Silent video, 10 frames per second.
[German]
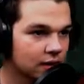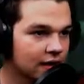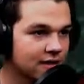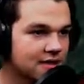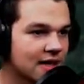
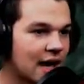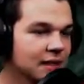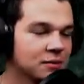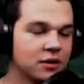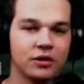Ey, dieses
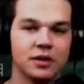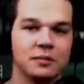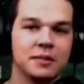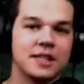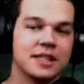Atmen von
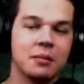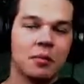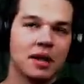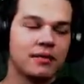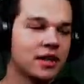ihm. Das geht mir
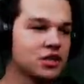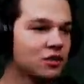mittlerweile